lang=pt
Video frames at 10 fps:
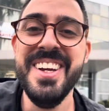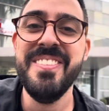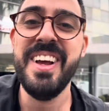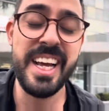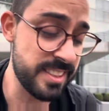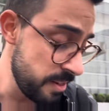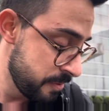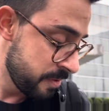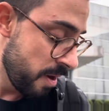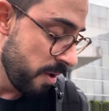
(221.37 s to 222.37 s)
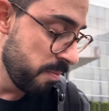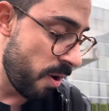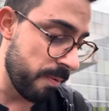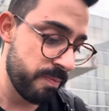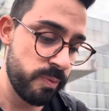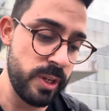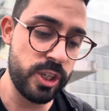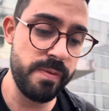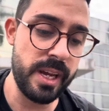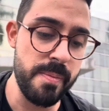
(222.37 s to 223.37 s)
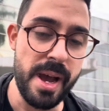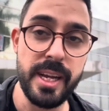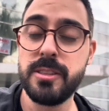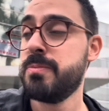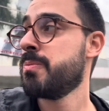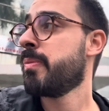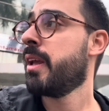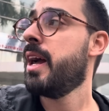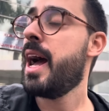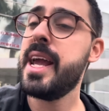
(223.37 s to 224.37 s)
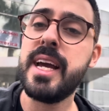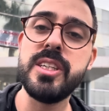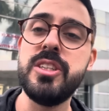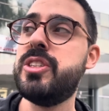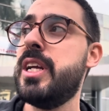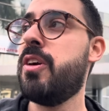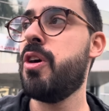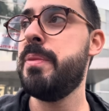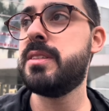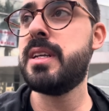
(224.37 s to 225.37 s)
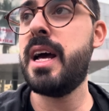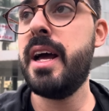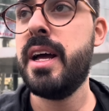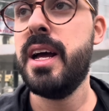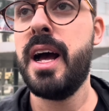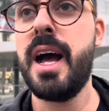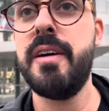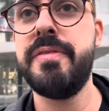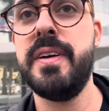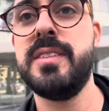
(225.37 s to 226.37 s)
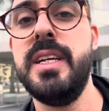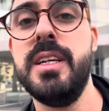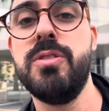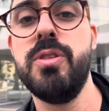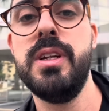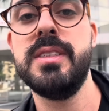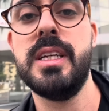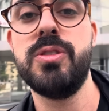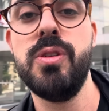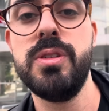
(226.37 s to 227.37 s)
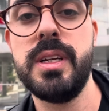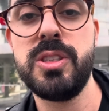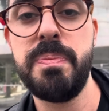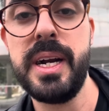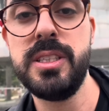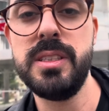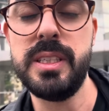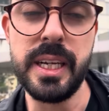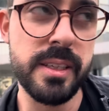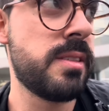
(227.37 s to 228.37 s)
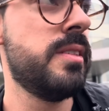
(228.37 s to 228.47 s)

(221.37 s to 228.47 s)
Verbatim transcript: Beleza? Bom, deixa eu ver o que mais. Aí a gente tinha que começar a fazer todas as outras partezinhas,